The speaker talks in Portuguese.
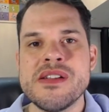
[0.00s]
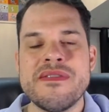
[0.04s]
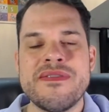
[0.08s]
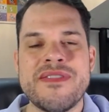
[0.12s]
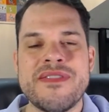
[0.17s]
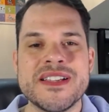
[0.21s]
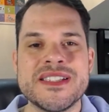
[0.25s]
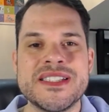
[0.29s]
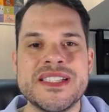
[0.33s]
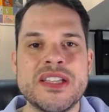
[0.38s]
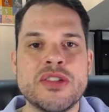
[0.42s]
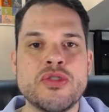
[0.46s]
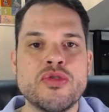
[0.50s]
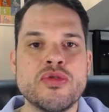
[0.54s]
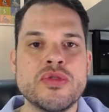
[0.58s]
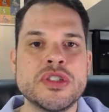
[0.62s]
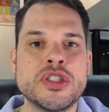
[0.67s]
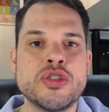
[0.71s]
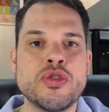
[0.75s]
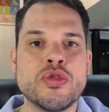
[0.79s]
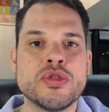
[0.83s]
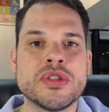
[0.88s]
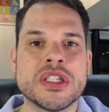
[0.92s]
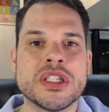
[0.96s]

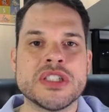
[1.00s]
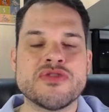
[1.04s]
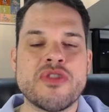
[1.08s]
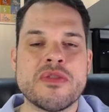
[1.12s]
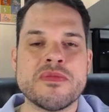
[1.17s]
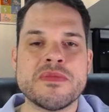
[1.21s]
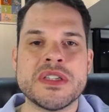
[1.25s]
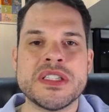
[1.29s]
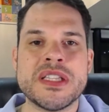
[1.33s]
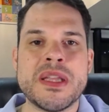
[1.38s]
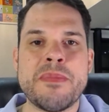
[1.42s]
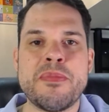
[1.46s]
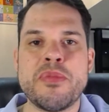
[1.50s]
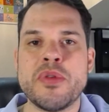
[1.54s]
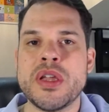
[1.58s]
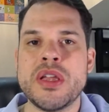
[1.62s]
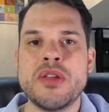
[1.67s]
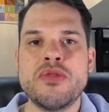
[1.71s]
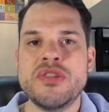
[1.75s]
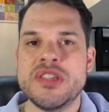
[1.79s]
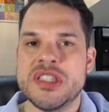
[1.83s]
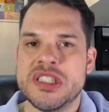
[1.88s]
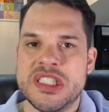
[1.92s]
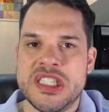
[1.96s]
fazendo de outras formas, até
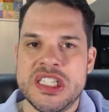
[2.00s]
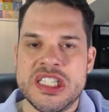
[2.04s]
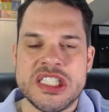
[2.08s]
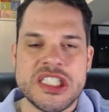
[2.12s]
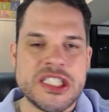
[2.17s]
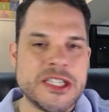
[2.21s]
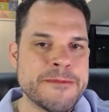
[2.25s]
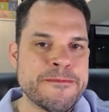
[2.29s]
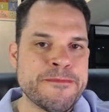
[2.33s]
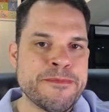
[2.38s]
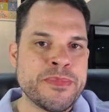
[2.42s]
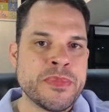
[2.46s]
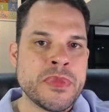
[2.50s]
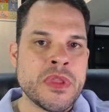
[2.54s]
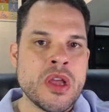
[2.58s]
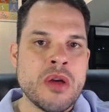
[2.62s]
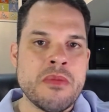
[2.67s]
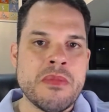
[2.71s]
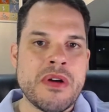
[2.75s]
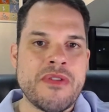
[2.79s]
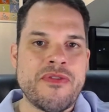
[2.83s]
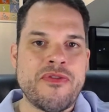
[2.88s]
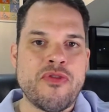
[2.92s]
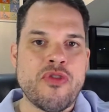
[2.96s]
porque não existe
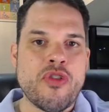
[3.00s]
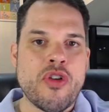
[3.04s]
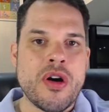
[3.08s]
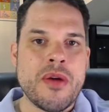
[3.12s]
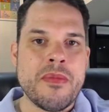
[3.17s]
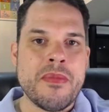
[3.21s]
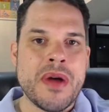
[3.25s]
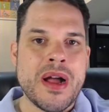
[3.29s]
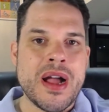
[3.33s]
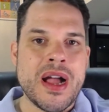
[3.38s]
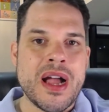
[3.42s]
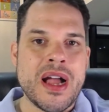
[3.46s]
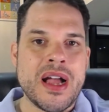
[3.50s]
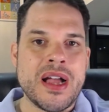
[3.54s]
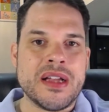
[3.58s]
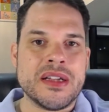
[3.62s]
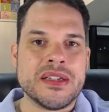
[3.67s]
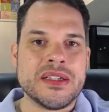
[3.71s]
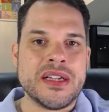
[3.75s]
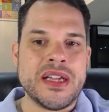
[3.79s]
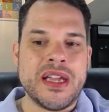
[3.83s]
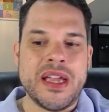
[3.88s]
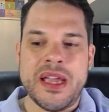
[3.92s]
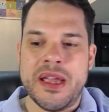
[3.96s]
uma
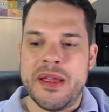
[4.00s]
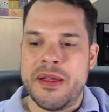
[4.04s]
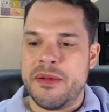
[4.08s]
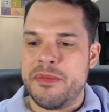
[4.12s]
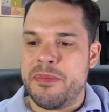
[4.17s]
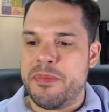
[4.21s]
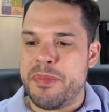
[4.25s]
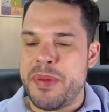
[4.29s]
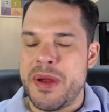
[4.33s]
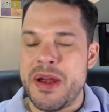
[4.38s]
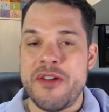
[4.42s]
forma é,